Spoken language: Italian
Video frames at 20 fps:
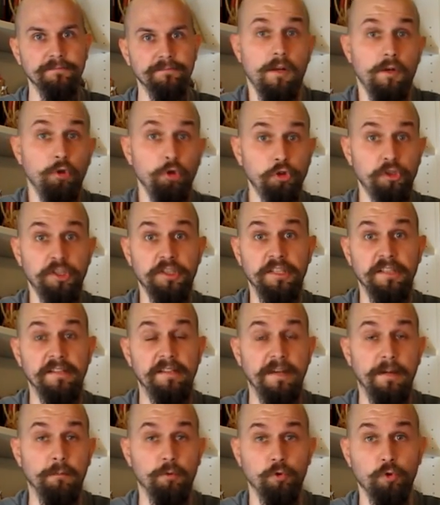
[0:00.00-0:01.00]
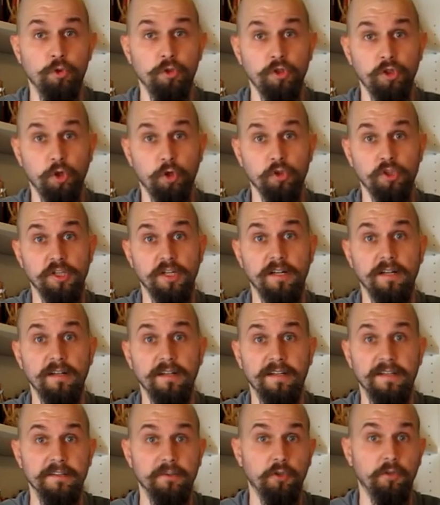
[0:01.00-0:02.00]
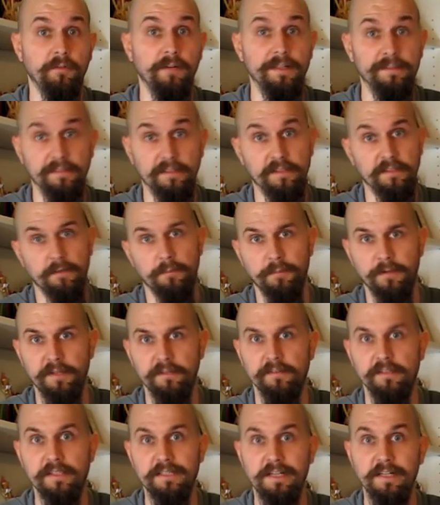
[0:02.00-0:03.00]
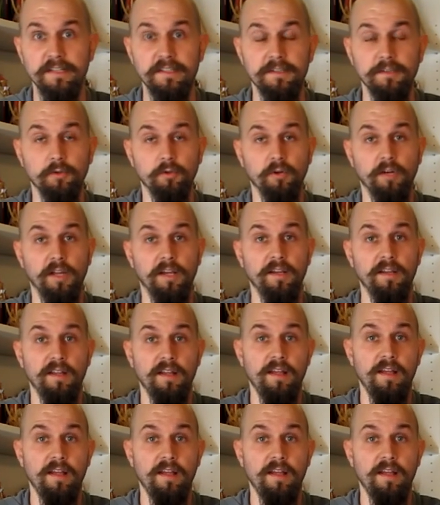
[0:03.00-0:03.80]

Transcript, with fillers: Noi ci sentiamo sui social che trovate sempre in descrizione